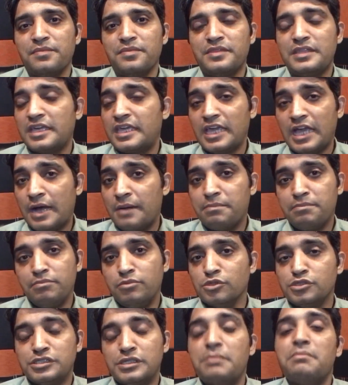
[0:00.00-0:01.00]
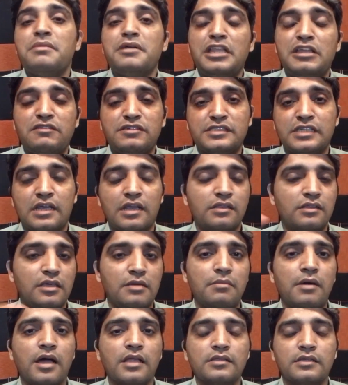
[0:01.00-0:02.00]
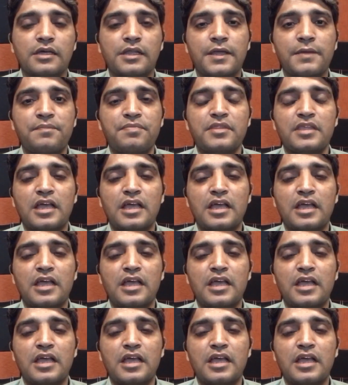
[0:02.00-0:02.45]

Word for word: देखें आप मुझसे मेरी वजारत की बात करें